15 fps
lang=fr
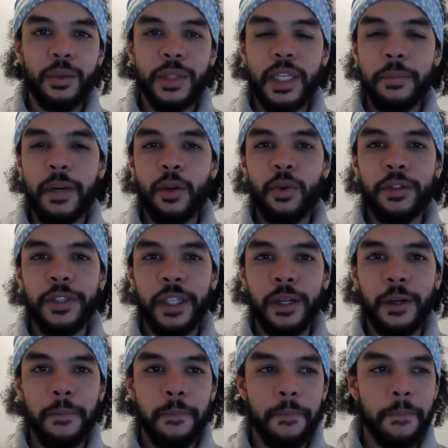on ne sait pas quoi faire.
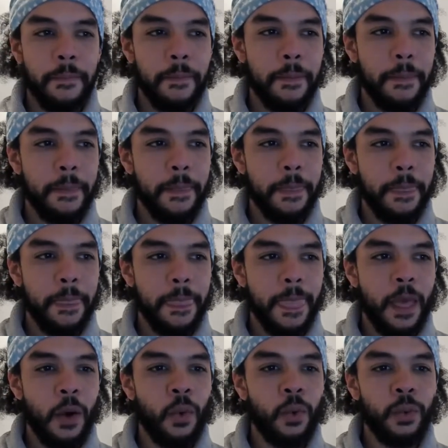
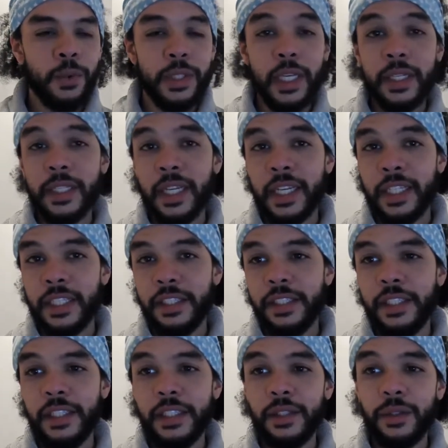On sait que ça
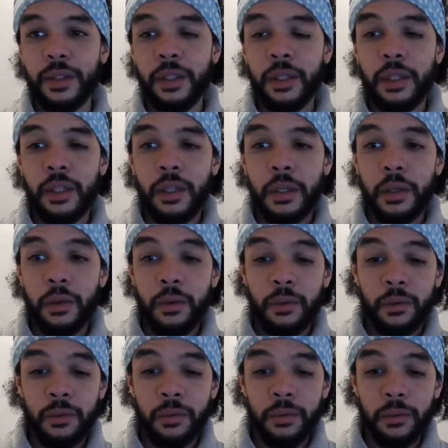existe,
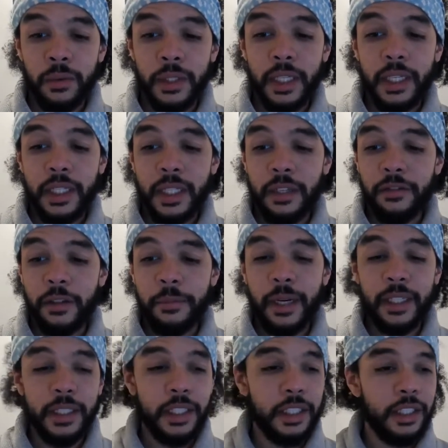on sait que ça fait
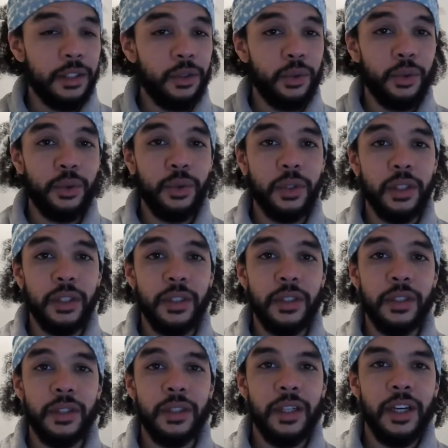partie du,
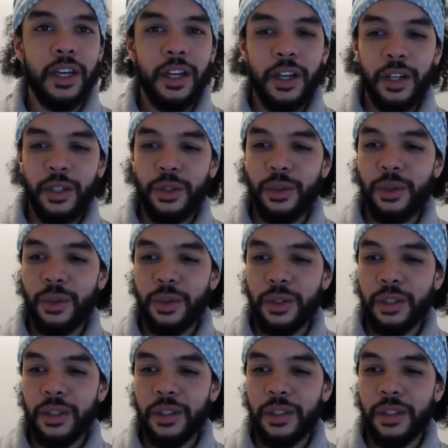euh,
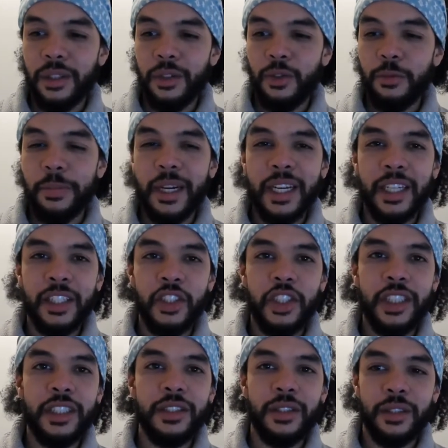euh, du
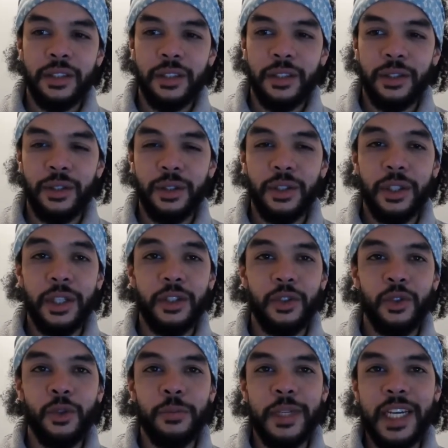packaging euh,
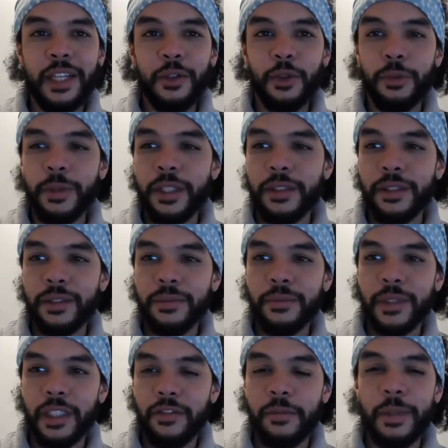nommé être humain,
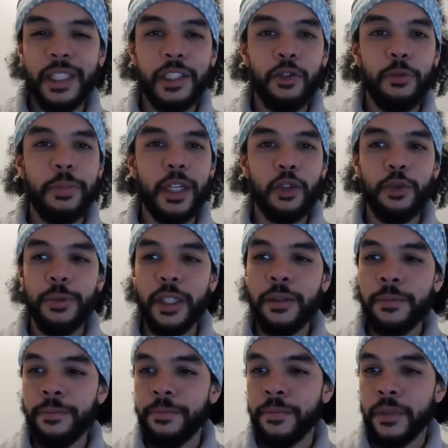qui fait partie du pack humain,
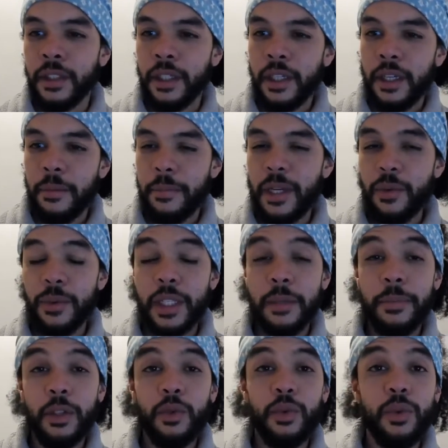mais on ne sait
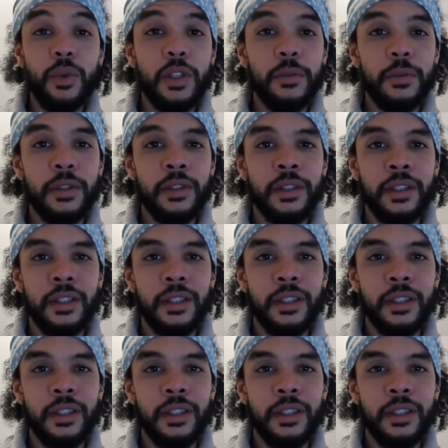pas du tout comment,